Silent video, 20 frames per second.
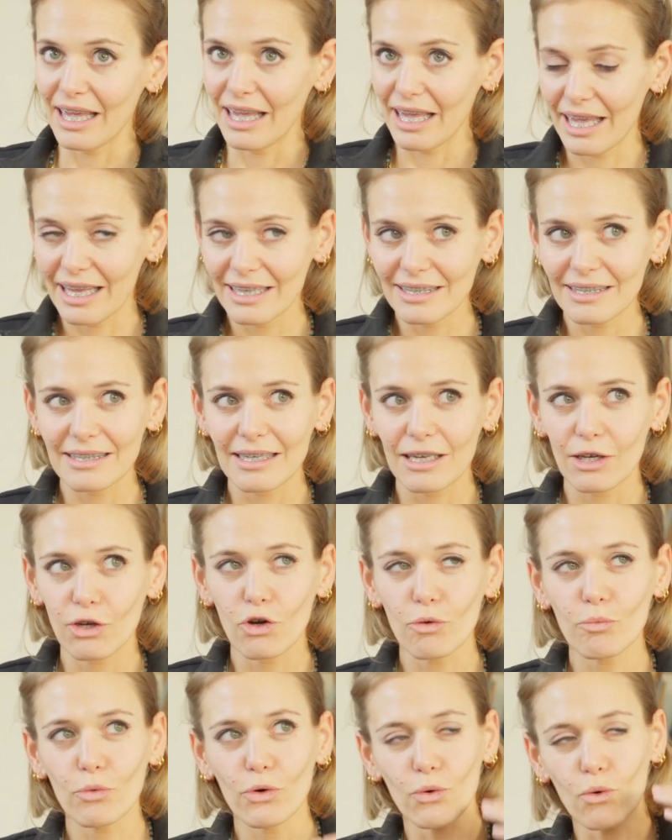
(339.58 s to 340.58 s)
Es
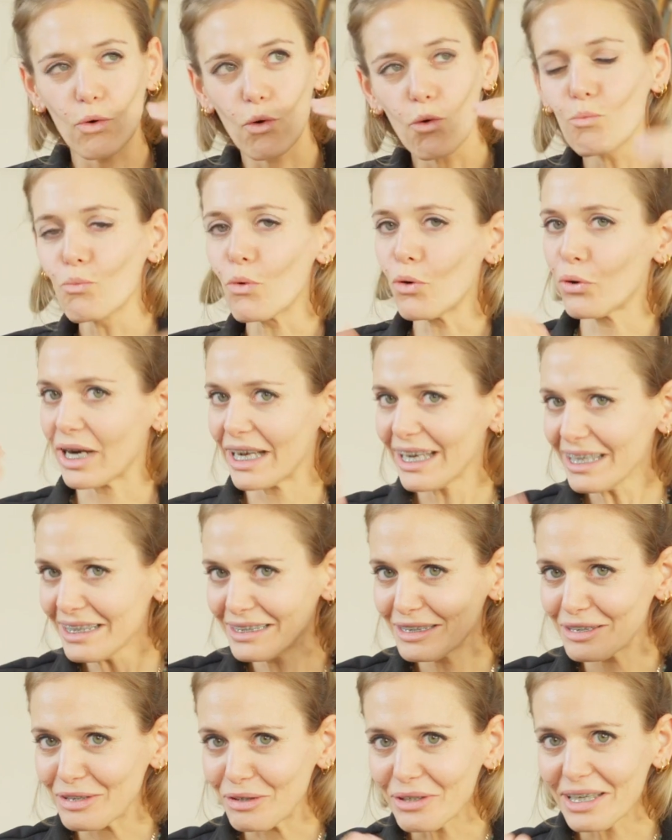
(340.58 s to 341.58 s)
como un bucle
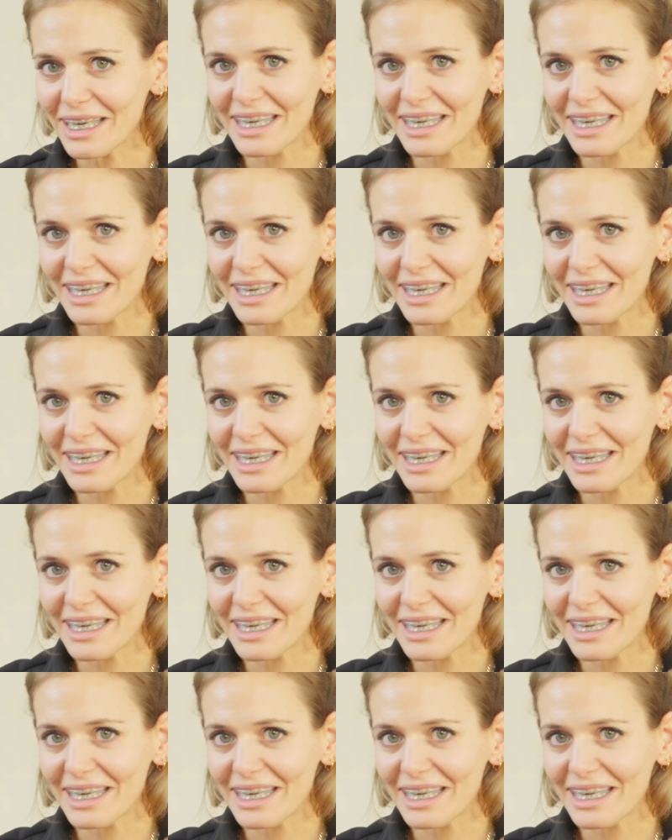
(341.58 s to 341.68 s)
¿no?